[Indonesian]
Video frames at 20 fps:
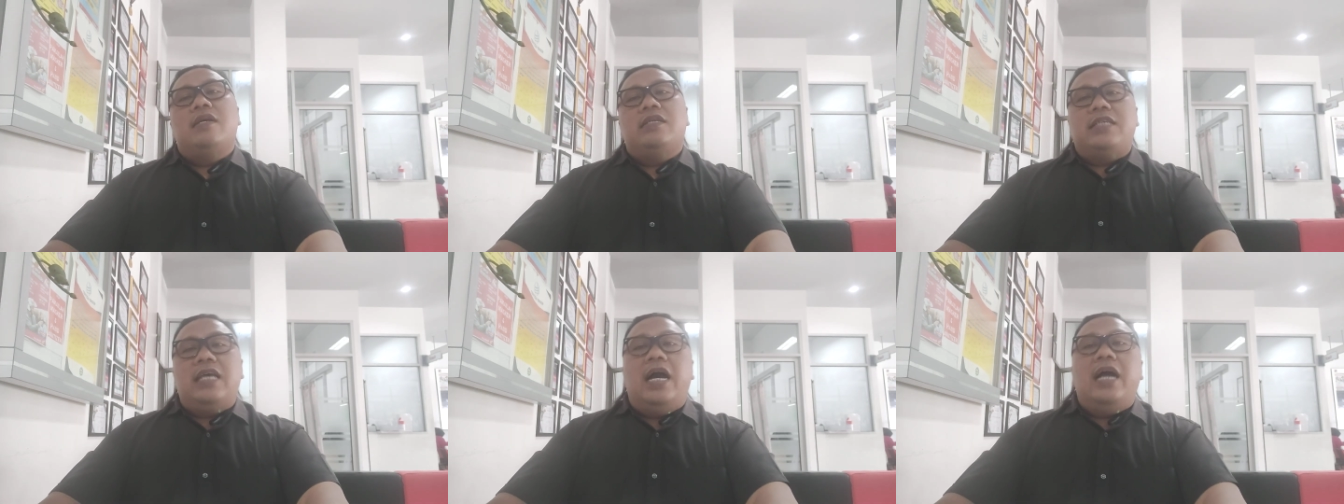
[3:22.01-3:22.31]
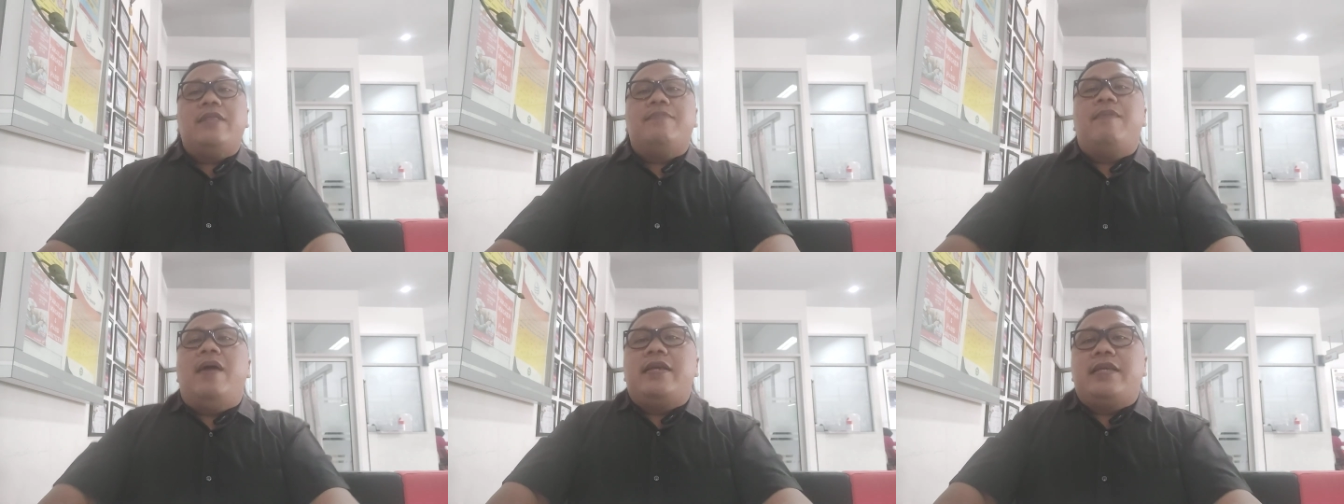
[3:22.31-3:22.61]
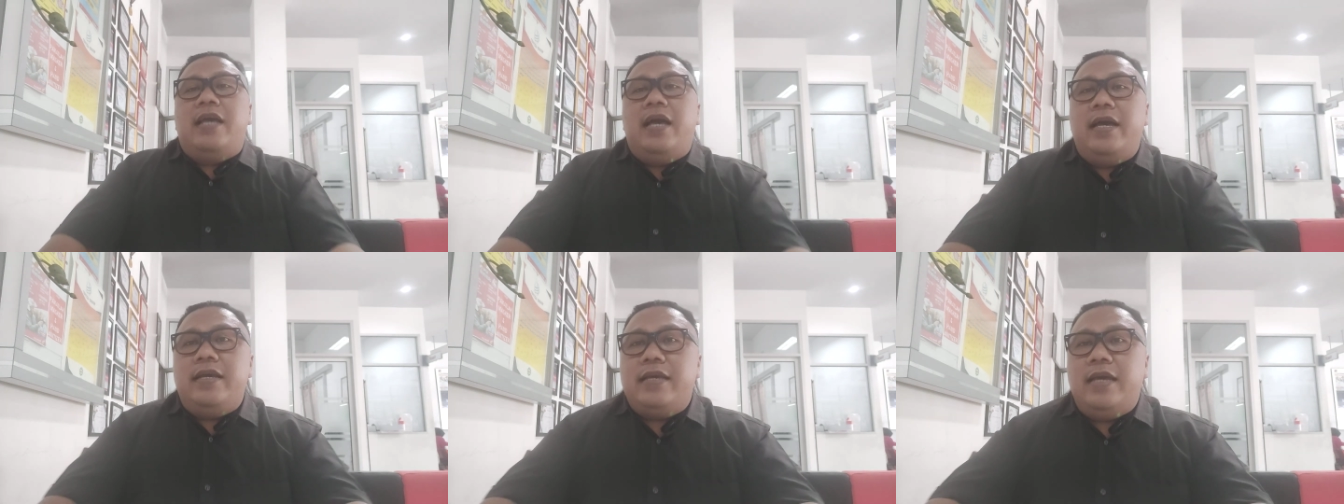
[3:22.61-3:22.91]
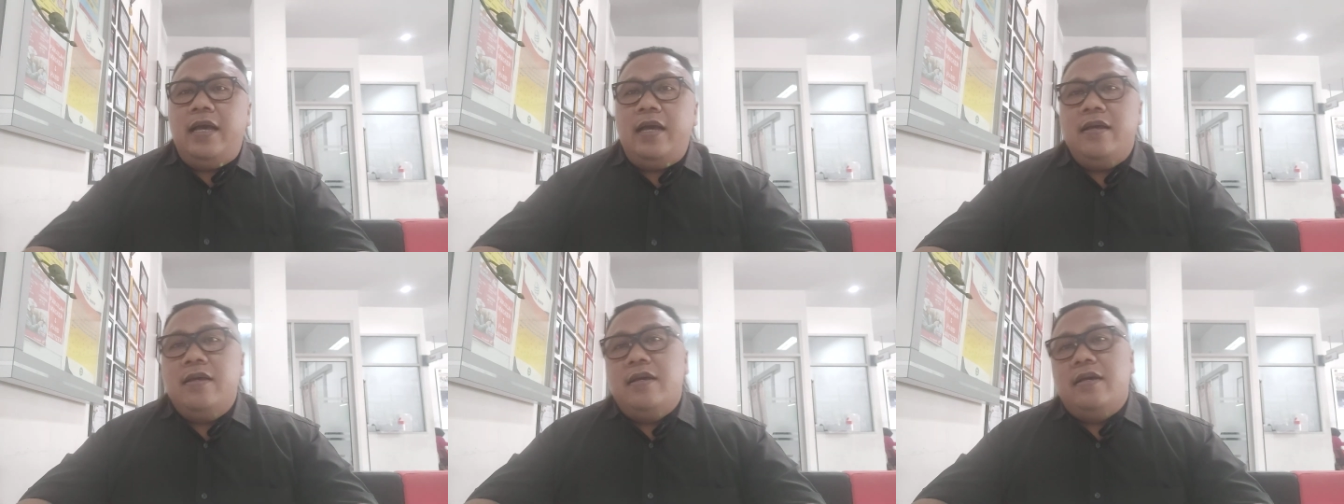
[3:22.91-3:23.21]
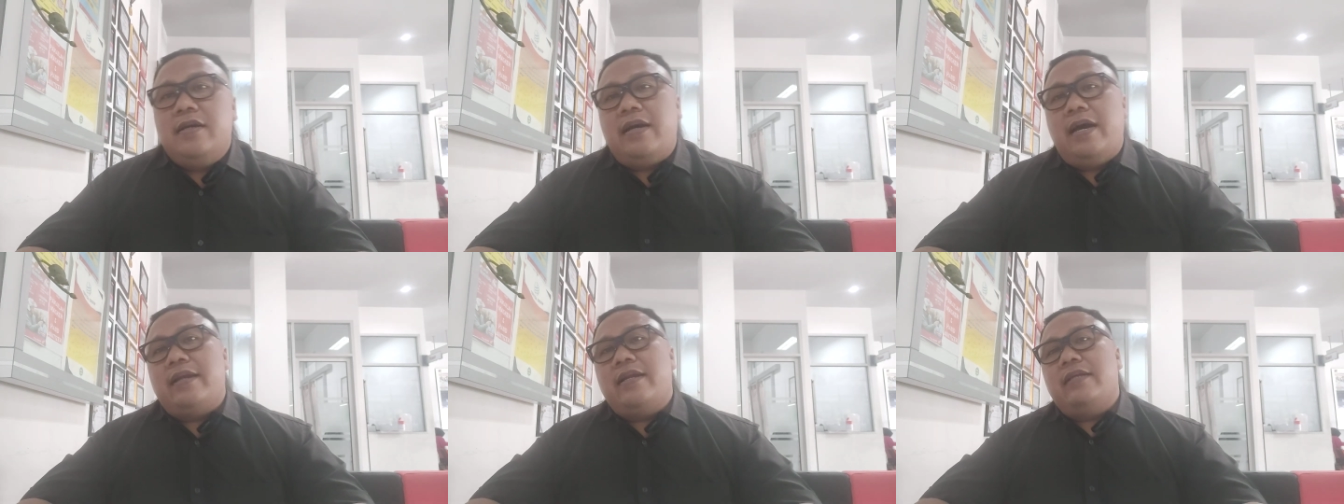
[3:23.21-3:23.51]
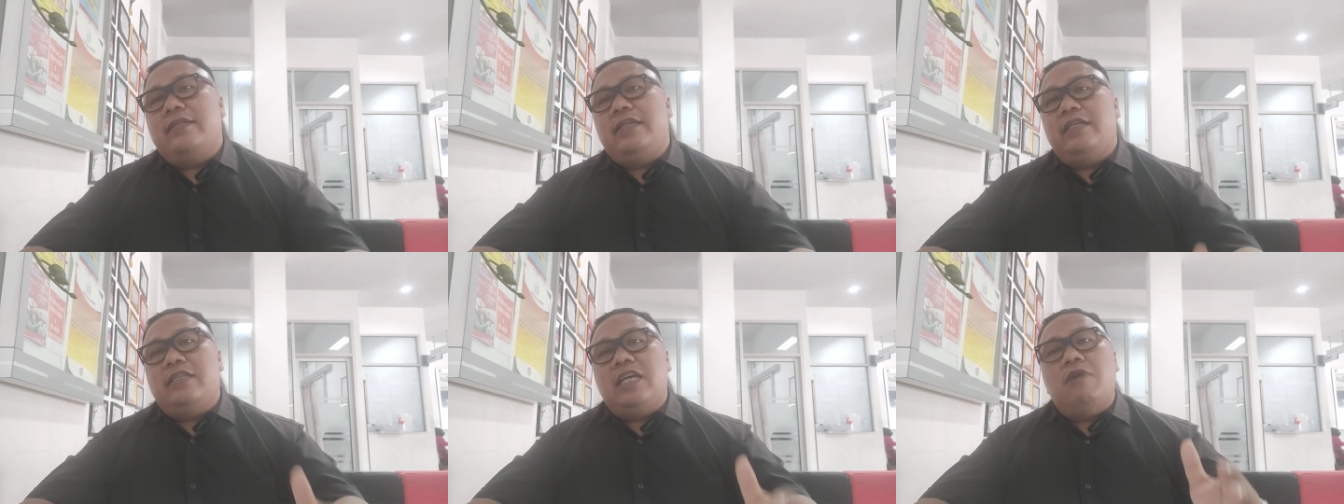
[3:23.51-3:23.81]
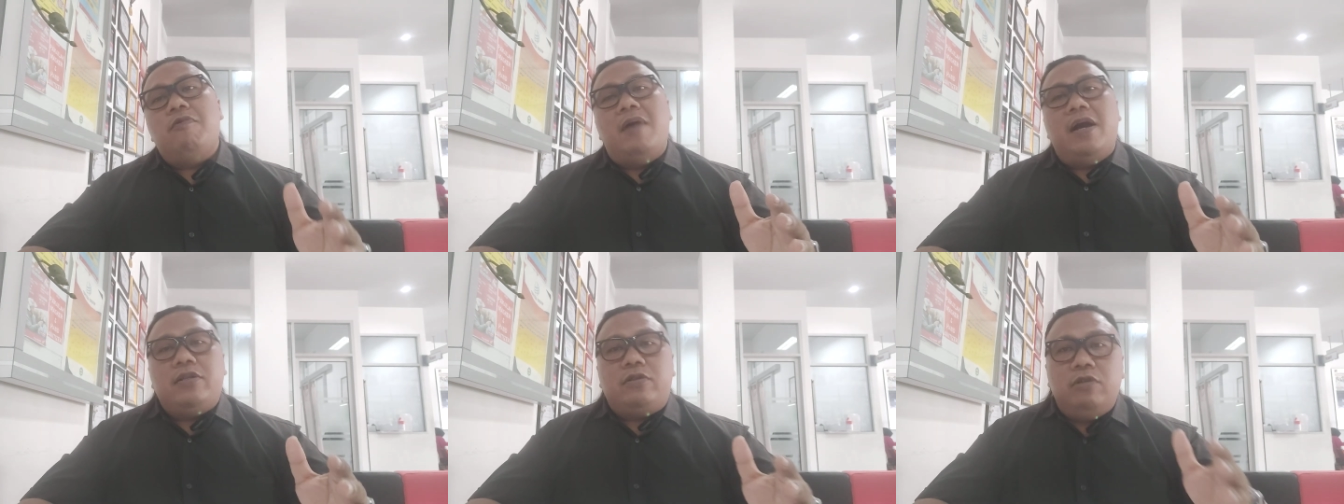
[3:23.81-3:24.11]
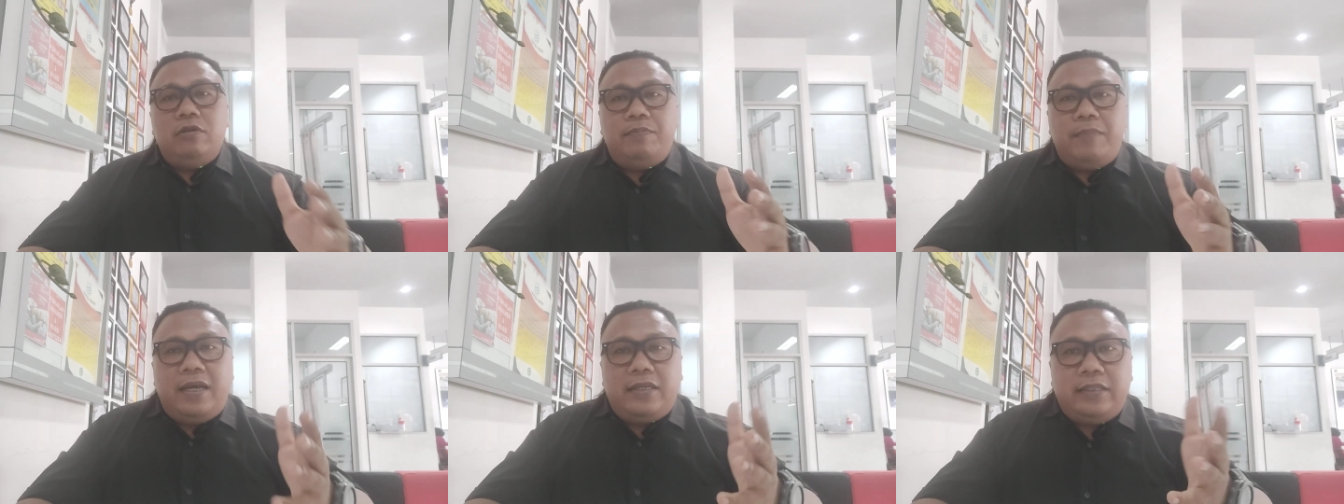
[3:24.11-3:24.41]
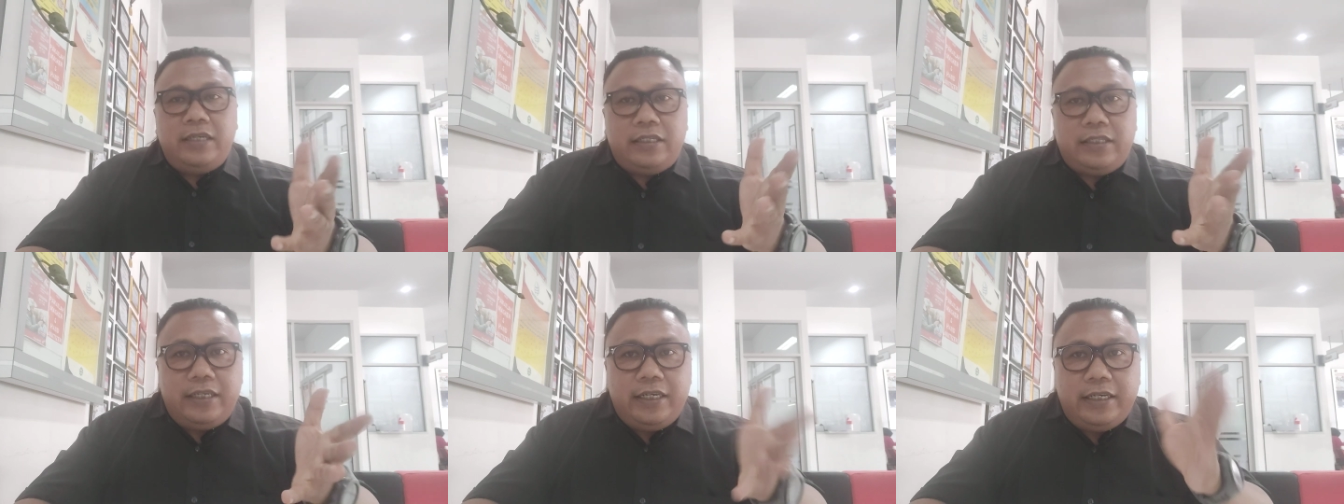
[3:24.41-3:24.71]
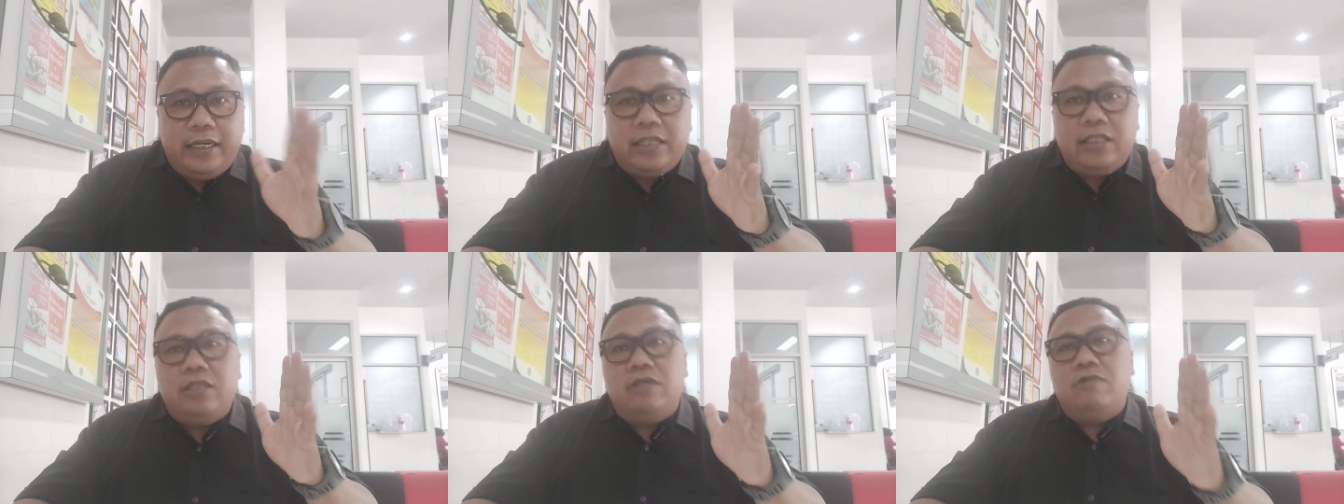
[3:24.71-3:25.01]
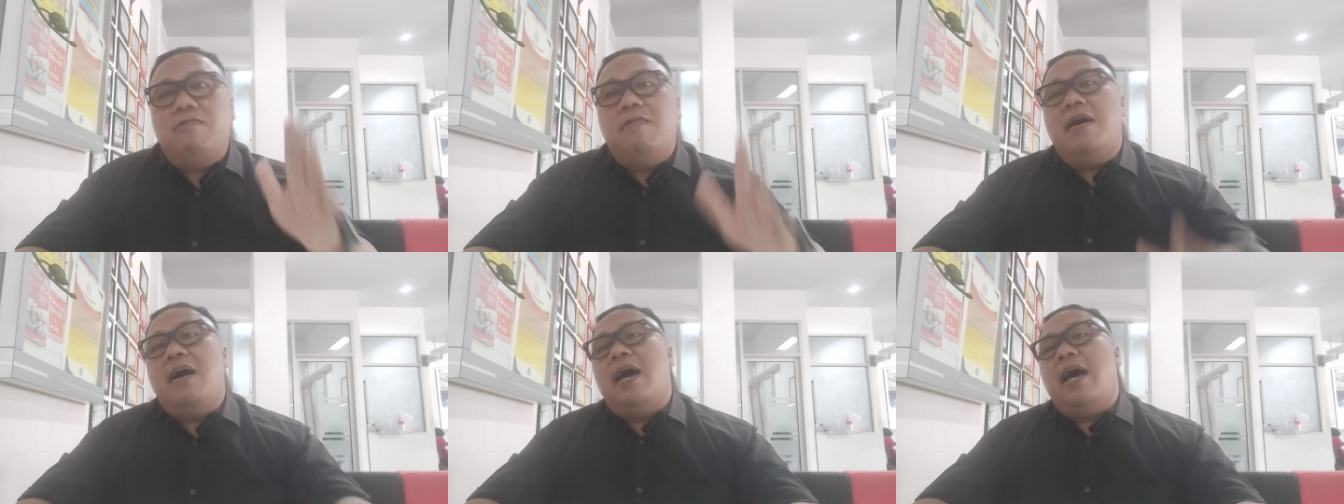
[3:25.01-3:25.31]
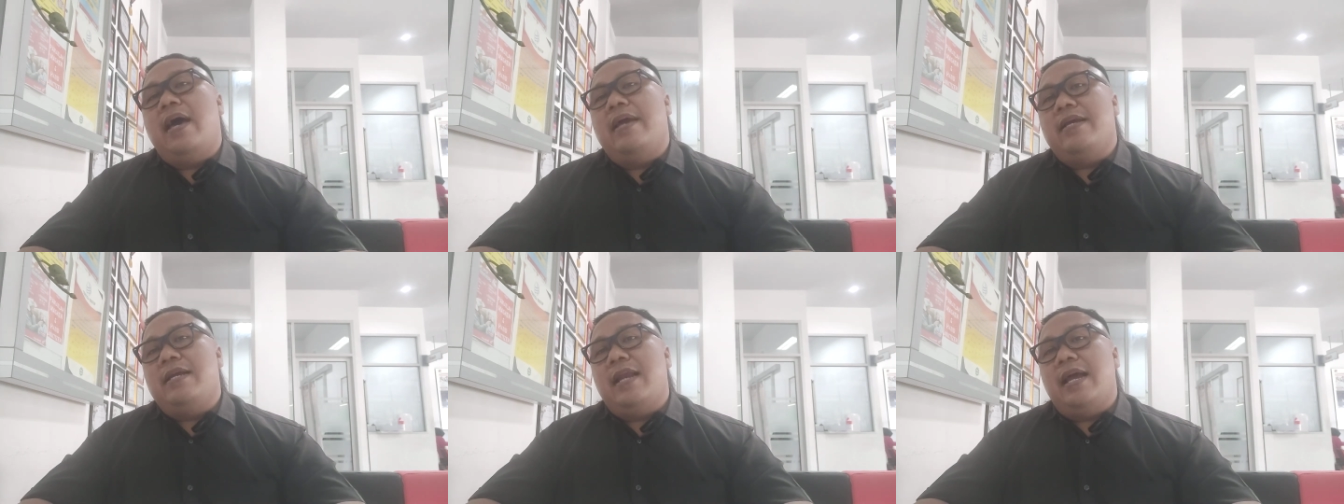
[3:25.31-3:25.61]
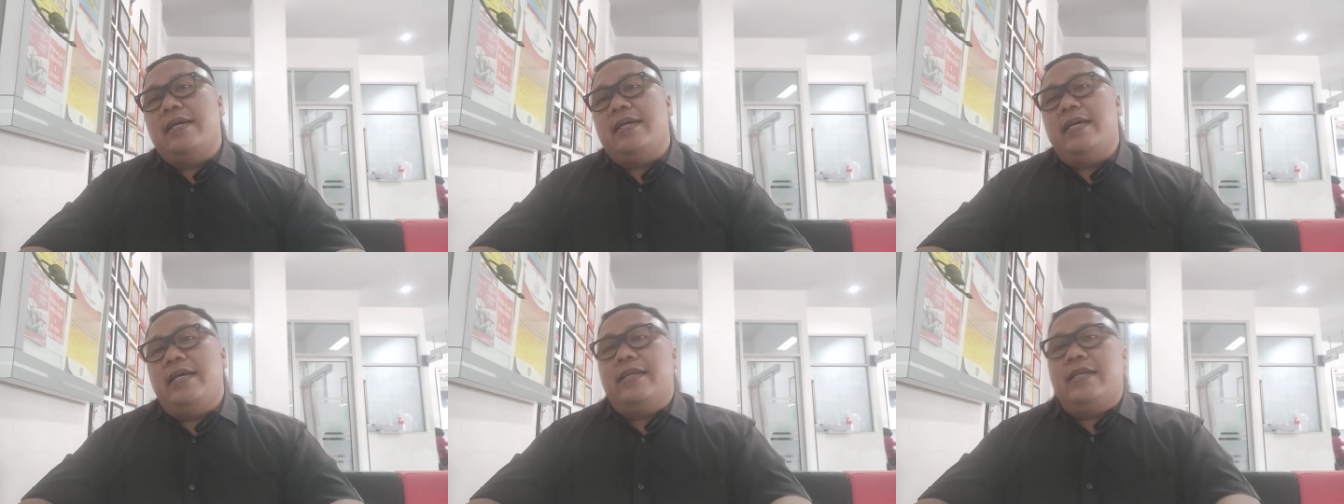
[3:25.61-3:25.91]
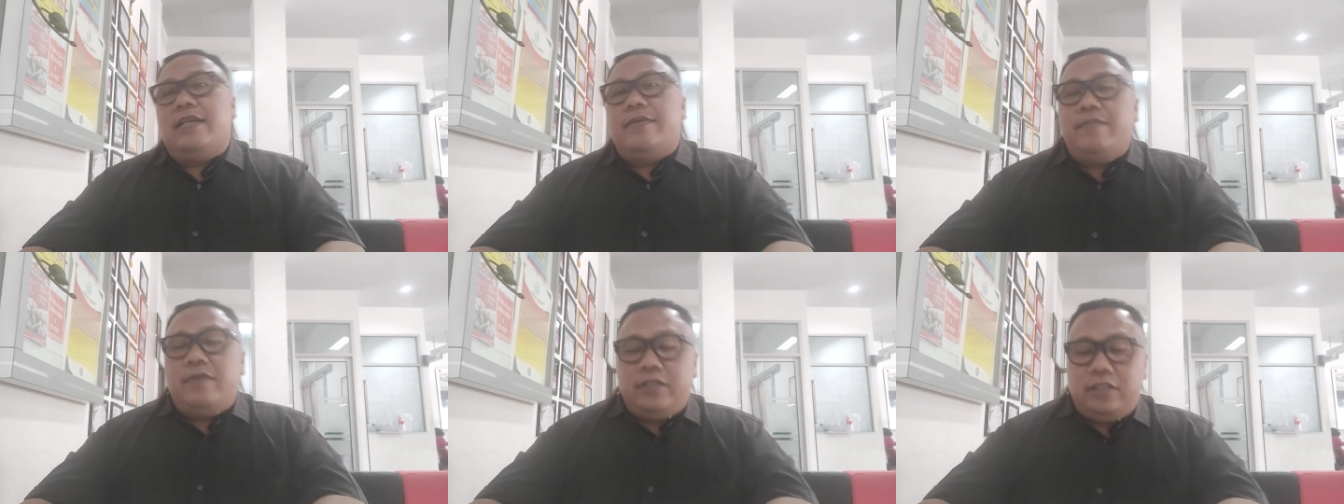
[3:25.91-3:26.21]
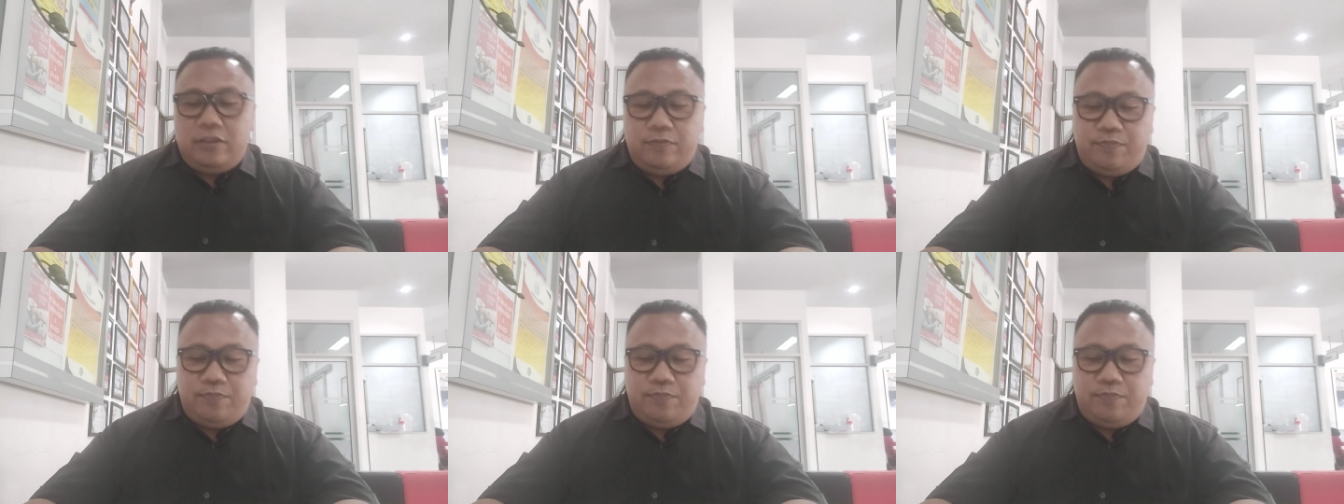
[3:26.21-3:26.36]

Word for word: sangat banyak ya karena sisa waktu masih sedikit dua hari lagi teman-teman